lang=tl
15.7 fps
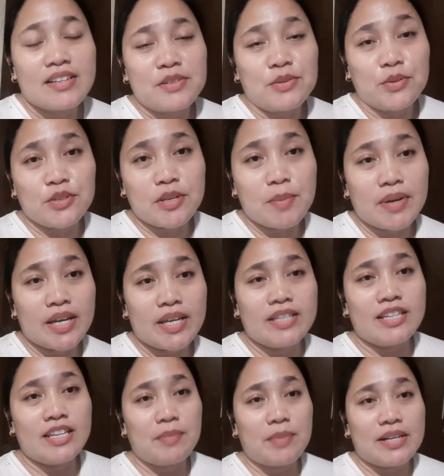So, sa mga
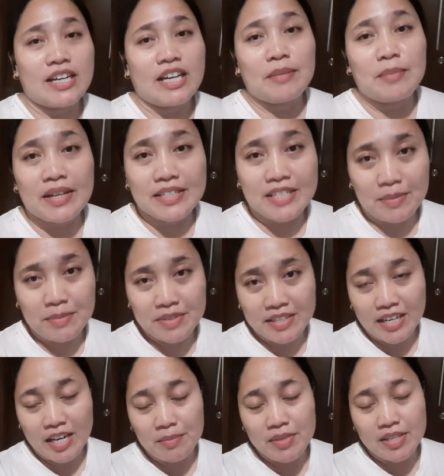hindi pa
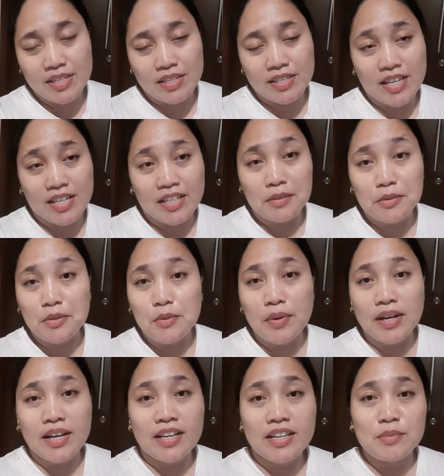nakapag-subscribe yan sa channel ko,
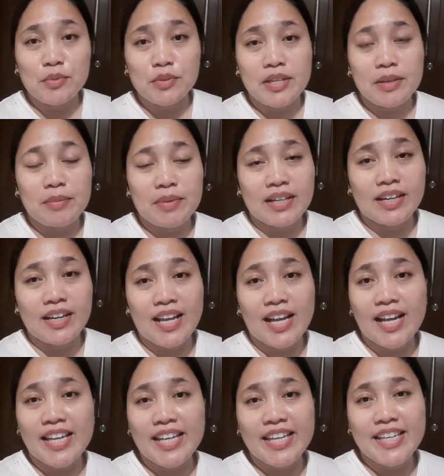huwag kalimutan
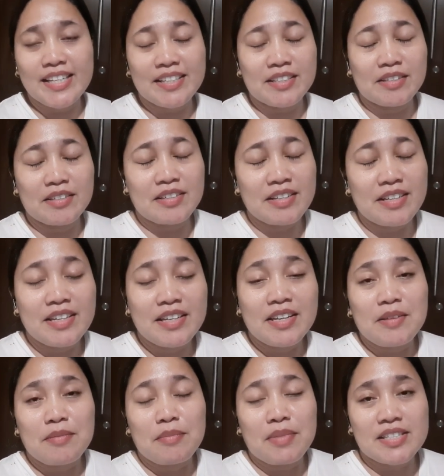mag-like,
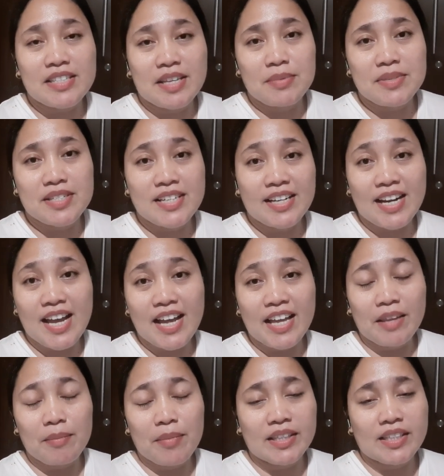
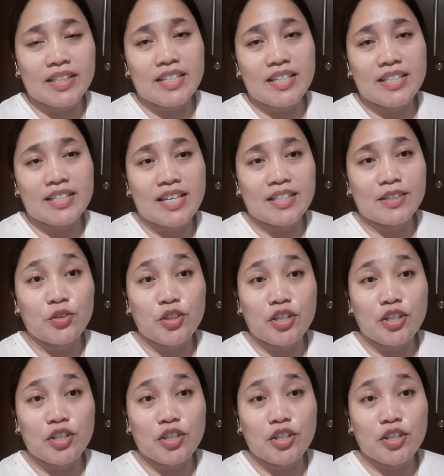mag-subscribe, at i-hit ang